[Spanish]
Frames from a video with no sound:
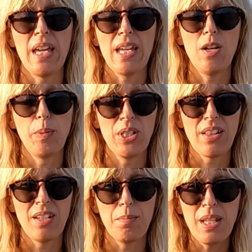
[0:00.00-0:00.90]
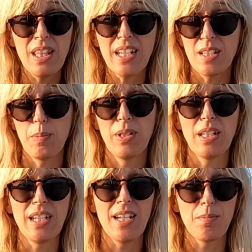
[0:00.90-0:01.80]
Eh, lo podéis hacer en bici, que se
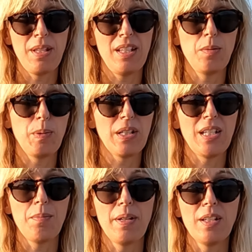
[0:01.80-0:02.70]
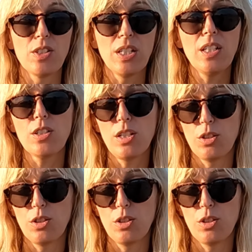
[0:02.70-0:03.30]
pueden alquilar bicis por aquí en varios sitios,